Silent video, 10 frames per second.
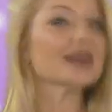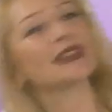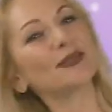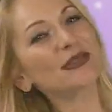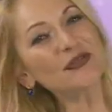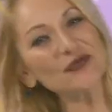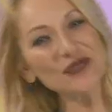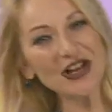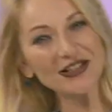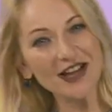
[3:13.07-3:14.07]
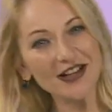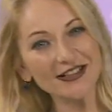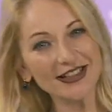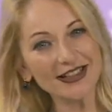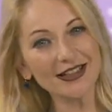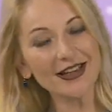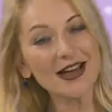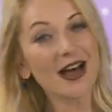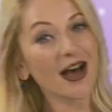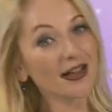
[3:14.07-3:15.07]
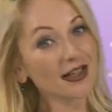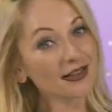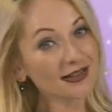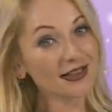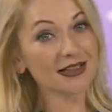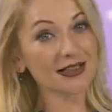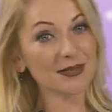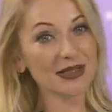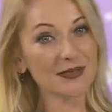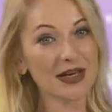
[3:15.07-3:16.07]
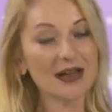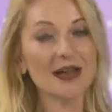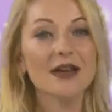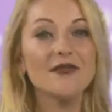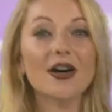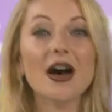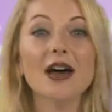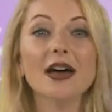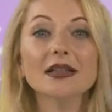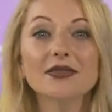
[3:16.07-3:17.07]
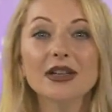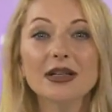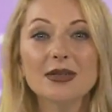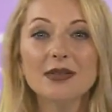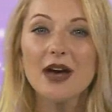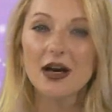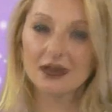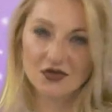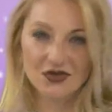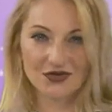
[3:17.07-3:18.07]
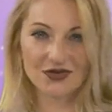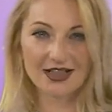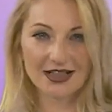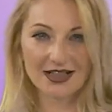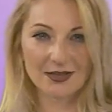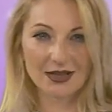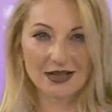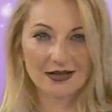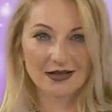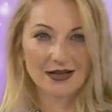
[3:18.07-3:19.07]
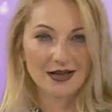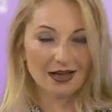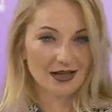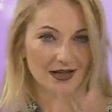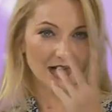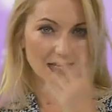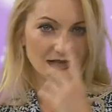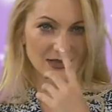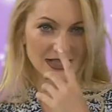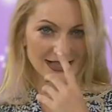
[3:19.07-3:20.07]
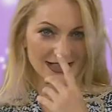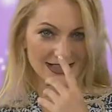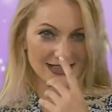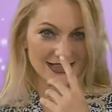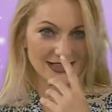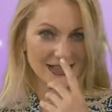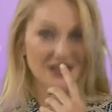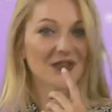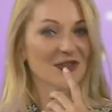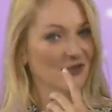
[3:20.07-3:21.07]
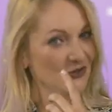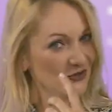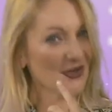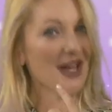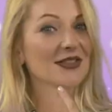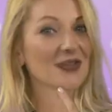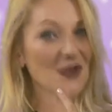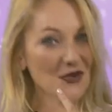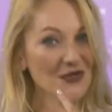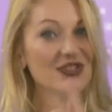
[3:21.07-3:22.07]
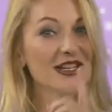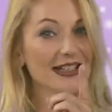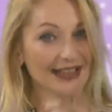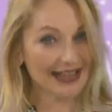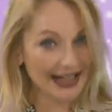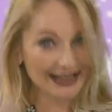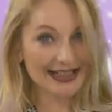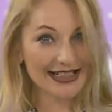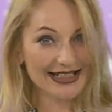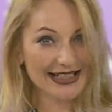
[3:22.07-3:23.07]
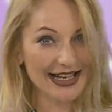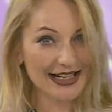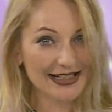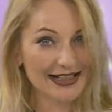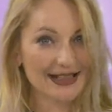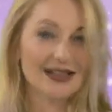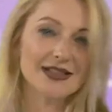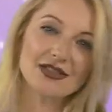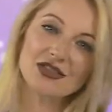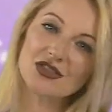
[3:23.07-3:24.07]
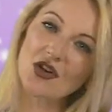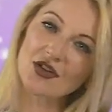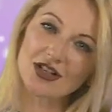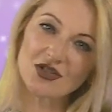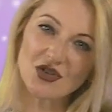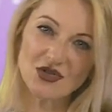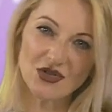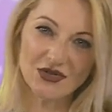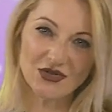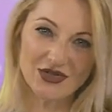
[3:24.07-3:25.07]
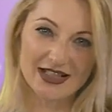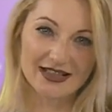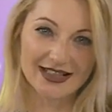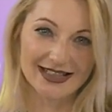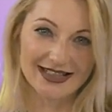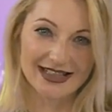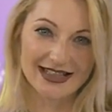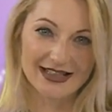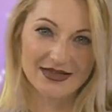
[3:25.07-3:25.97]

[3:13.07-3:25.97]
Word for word: Tıpkı uçaklardaki hayatta kalabilme ve hayat verebilme anonsundaki gibi. Gaz maskesini lütfen önce kendinize sonra çocuğunuza takınız.